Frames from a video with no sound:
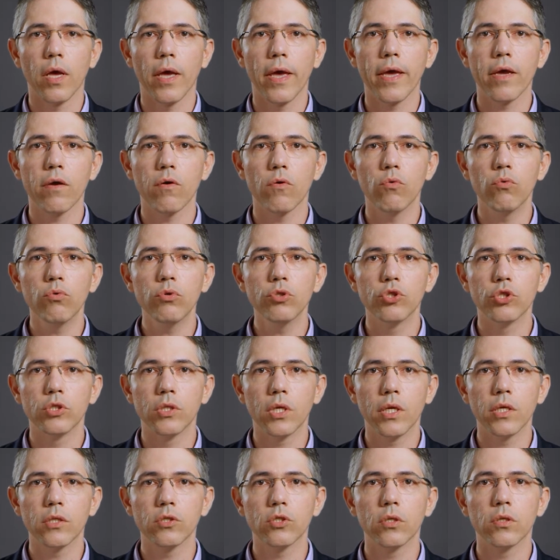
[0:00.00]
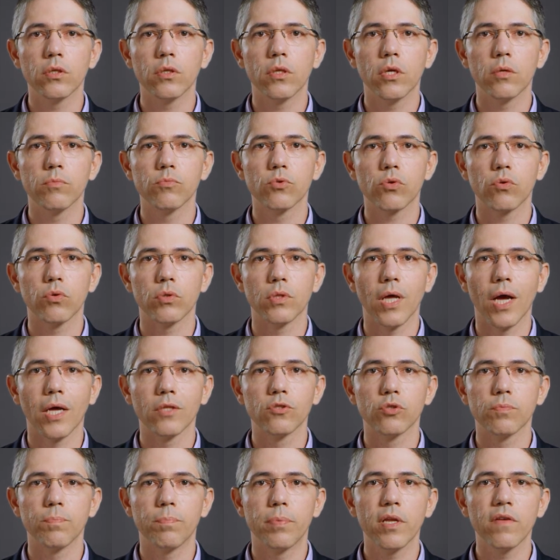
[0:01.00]
é urgente termos
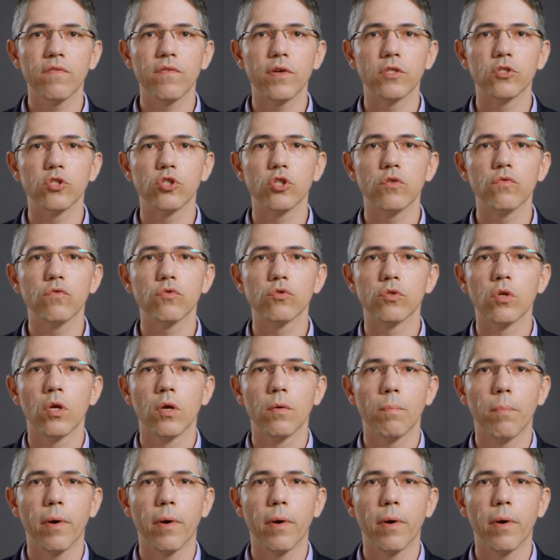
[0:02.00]
cuidados preventivos